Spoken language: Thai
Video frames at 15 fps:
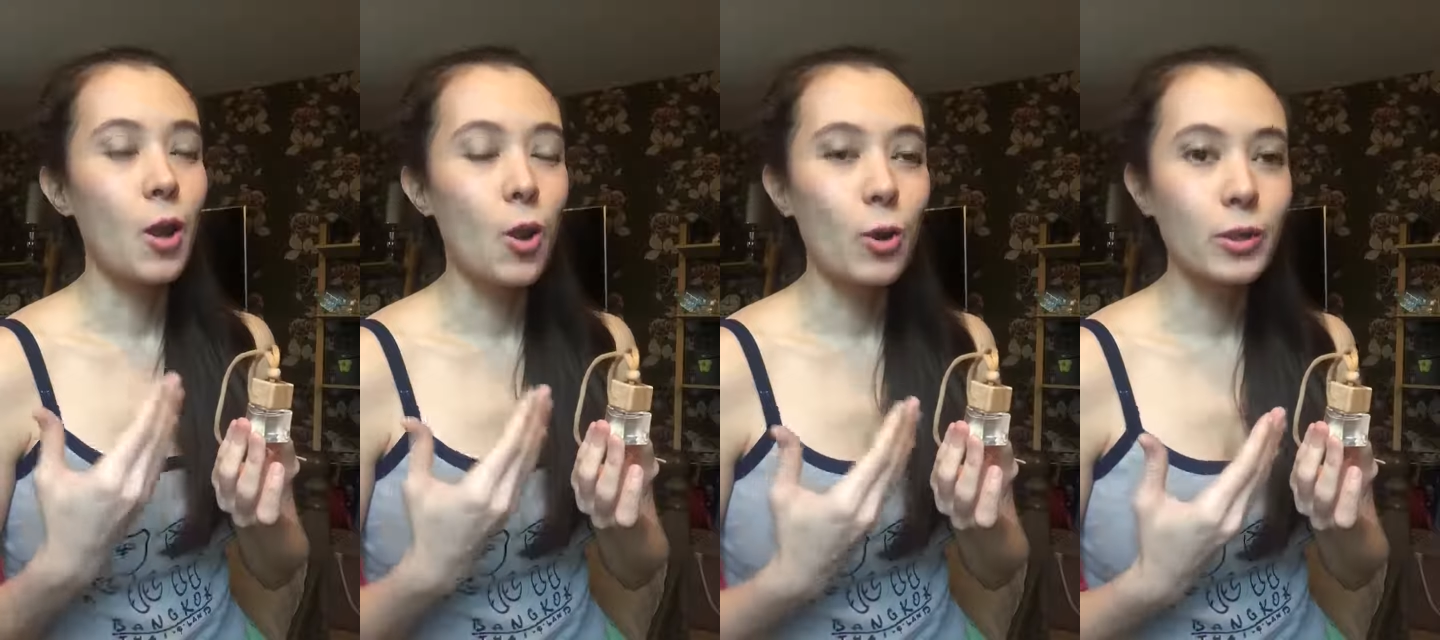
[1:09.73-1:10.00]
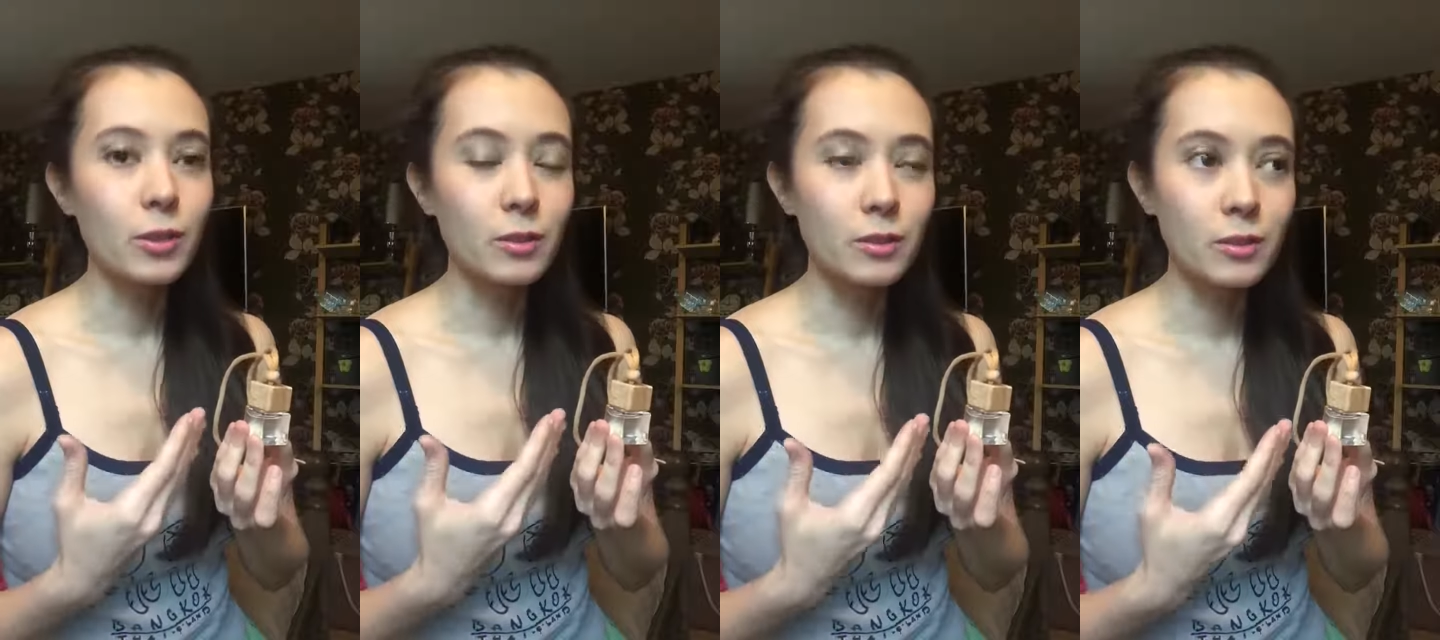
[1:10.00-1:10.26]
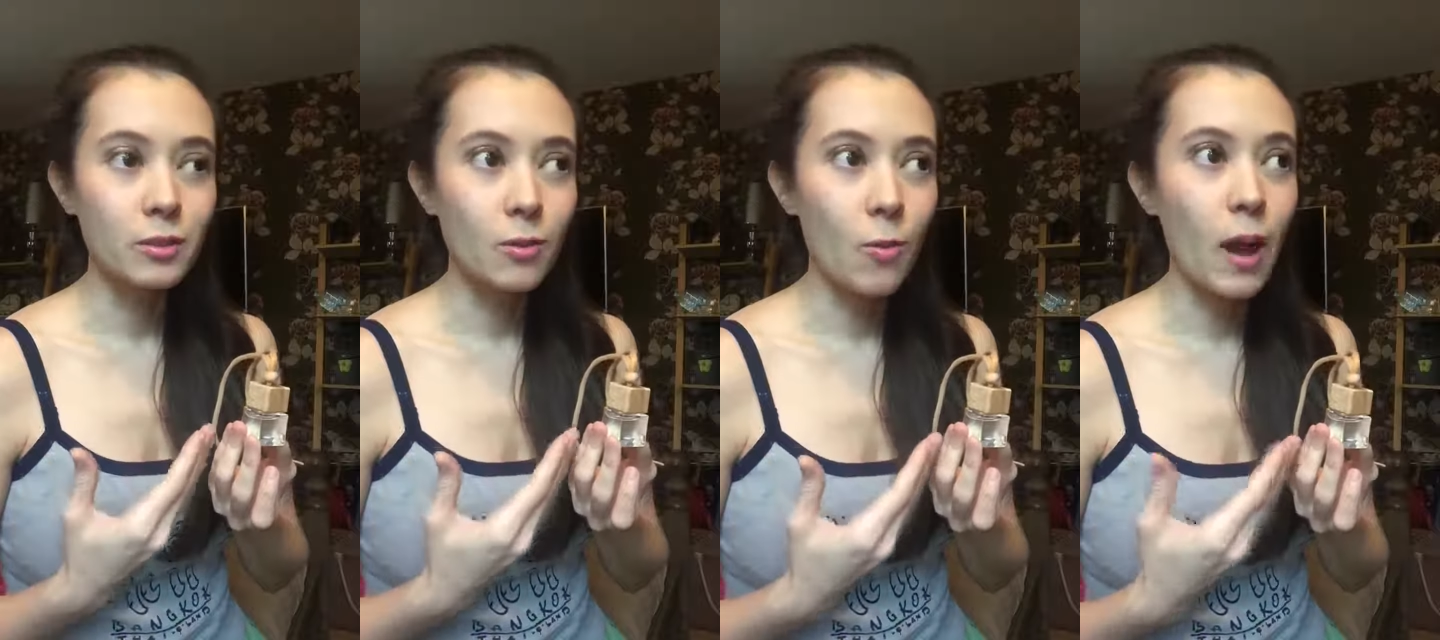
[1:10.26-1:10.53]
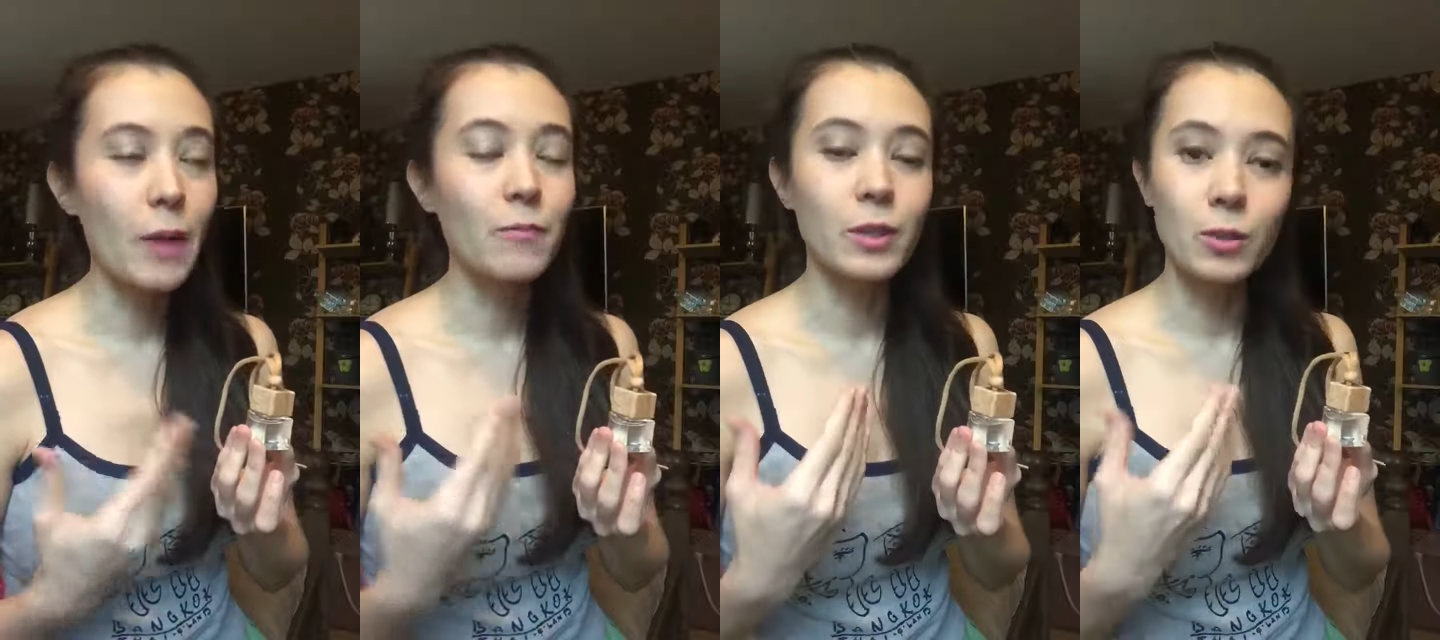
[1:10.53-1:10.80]
ลด
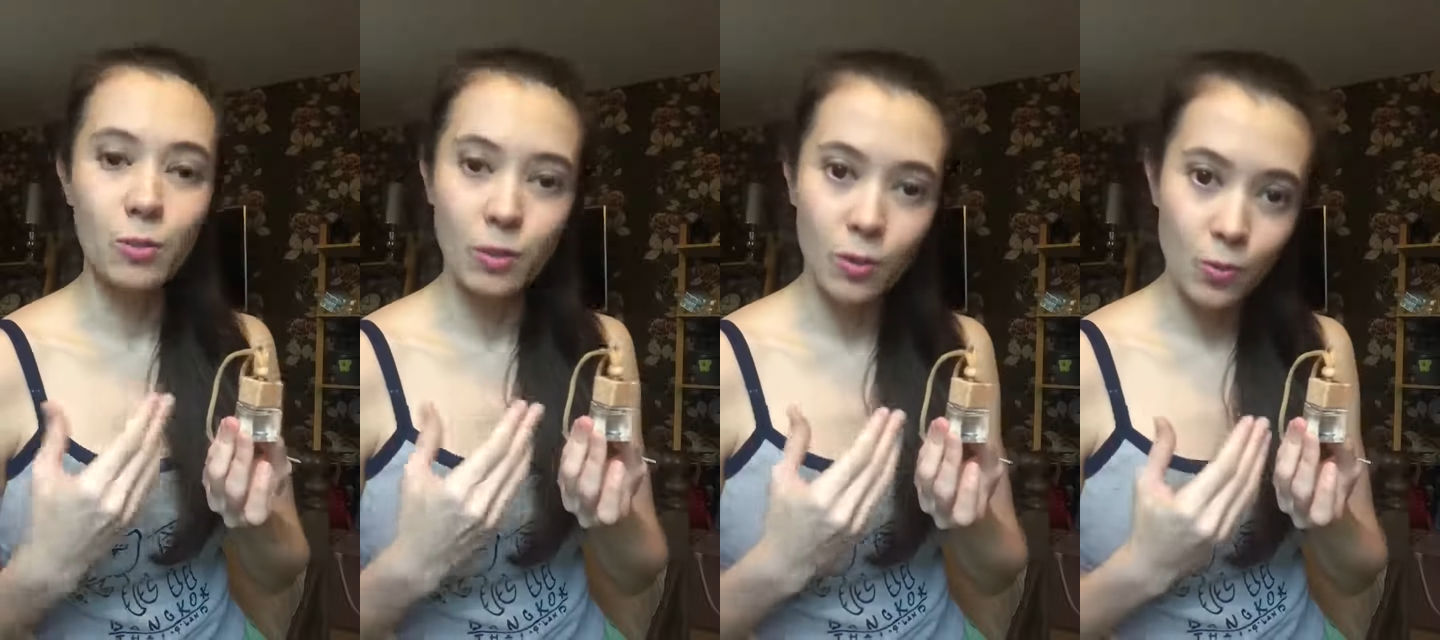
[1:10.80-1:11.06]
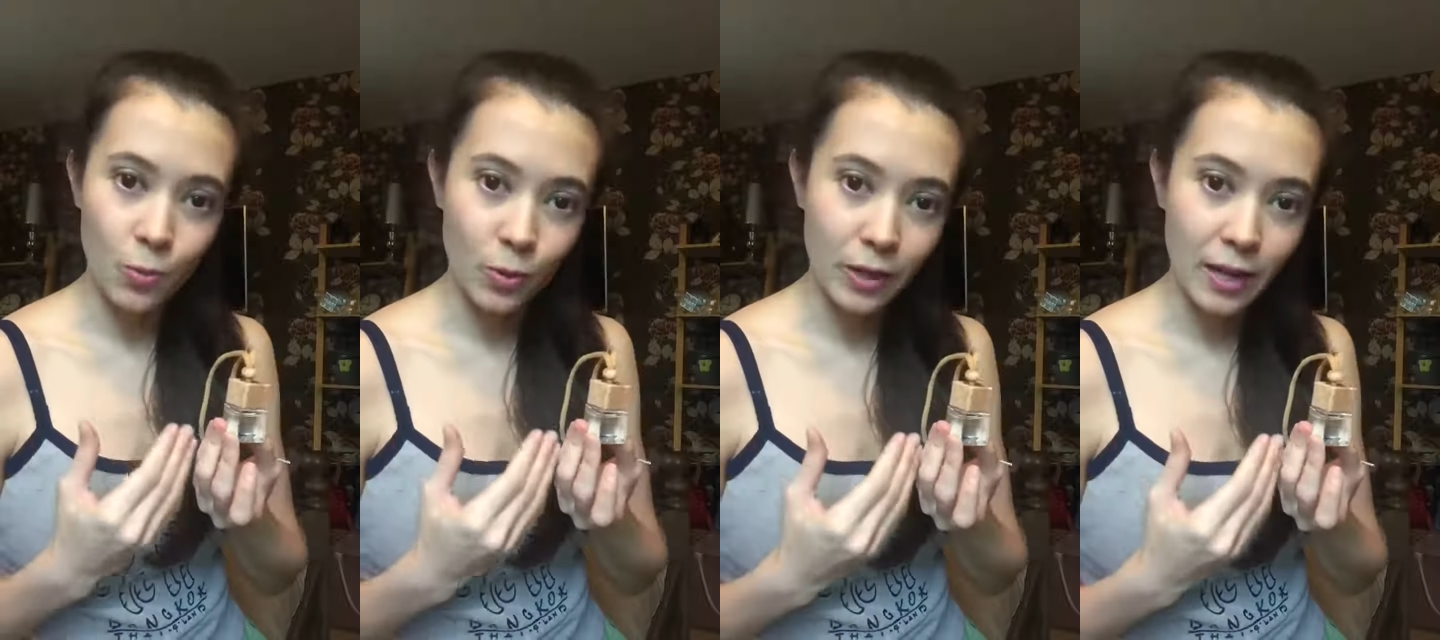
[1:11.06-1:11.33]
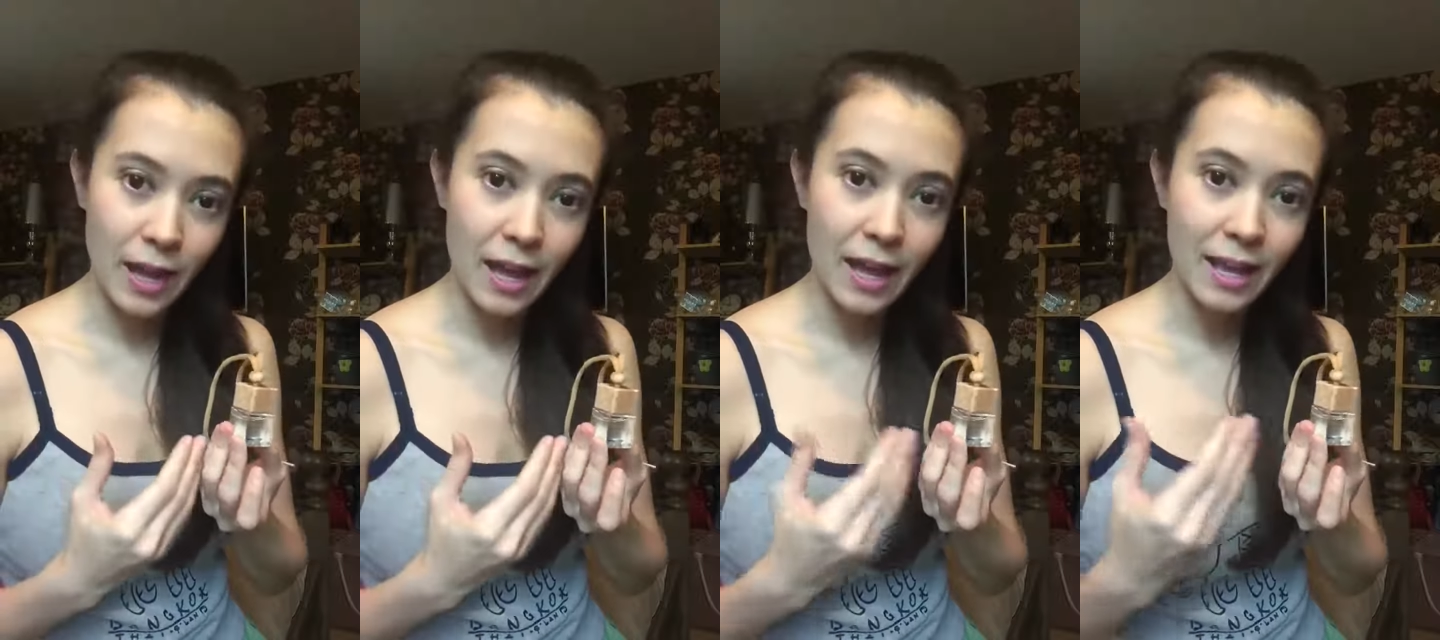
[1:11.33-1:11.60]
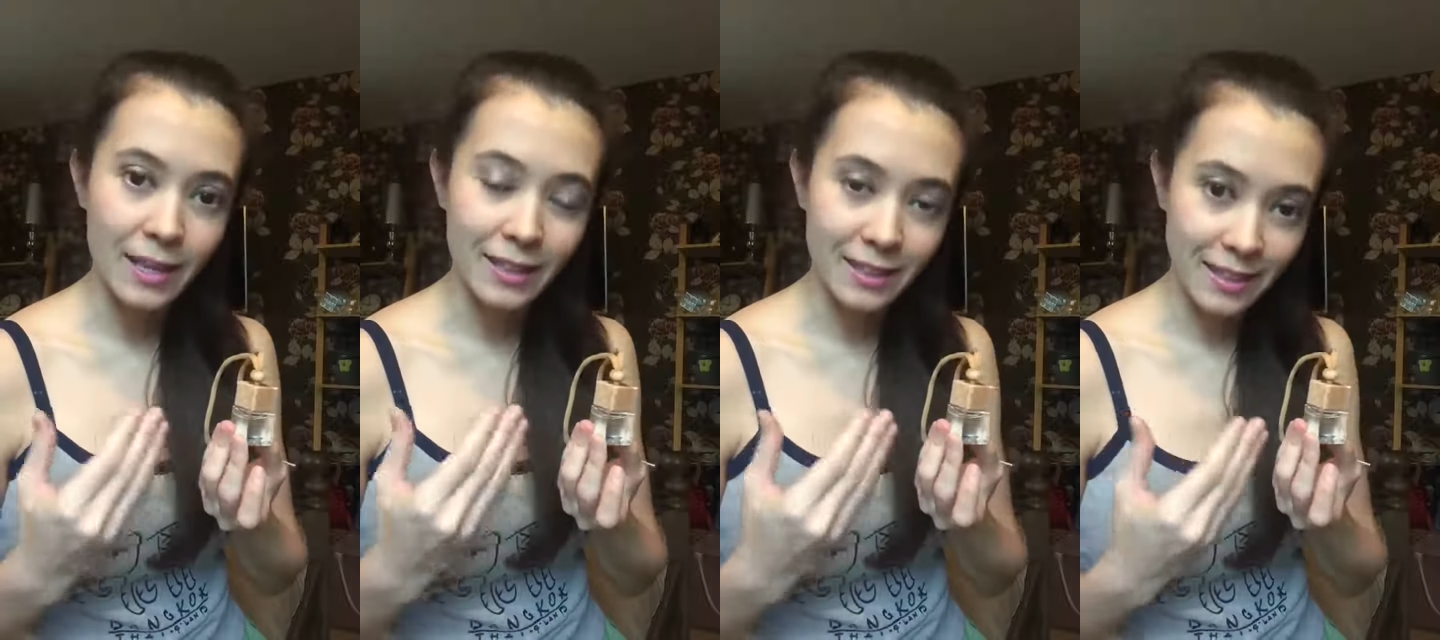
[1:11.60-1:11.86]
ความวิตกกังวลได้